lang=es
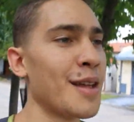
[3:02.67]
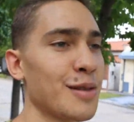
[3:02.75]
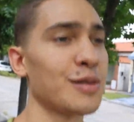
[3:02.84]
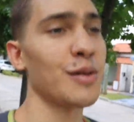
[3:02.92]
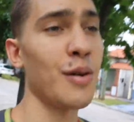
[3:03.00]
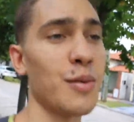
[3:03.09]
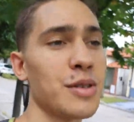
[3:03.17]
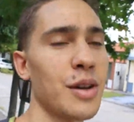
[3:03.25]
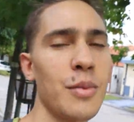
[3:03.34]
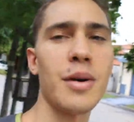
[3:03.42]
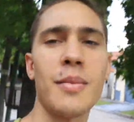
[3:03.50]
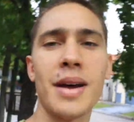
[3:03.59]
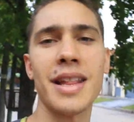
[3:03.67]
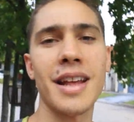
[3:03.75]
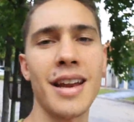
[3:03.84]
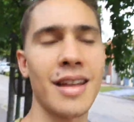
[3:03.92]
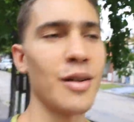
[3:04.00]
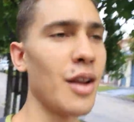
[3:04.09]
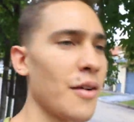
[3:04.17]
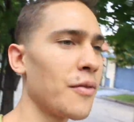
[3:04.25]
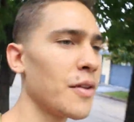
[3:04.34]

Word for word: Nosotros vamos a comer más tarde con la